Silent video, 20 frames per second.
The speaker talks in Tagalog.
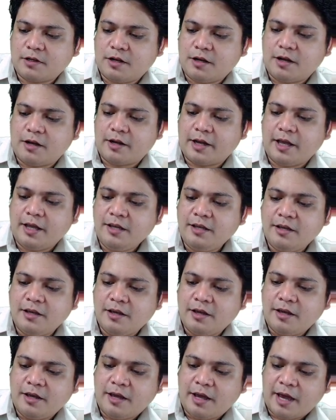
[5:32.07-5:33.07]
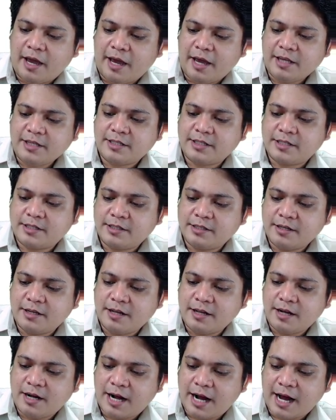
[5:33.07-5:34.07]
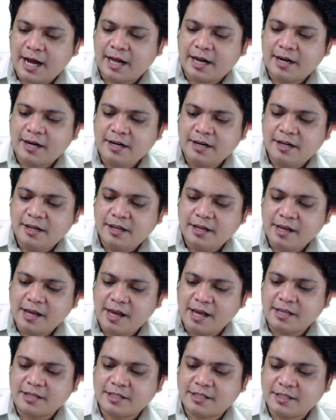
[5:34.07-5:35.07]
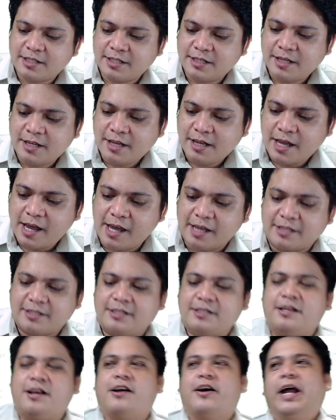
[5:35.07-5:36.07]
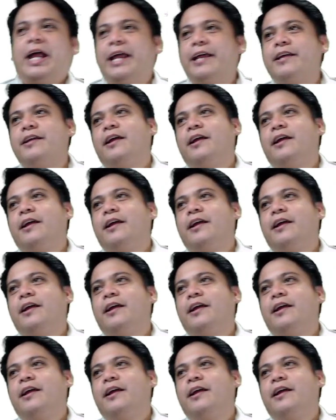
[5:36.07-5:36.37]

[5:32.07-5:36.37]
Okay? S, R, S, S. Okay?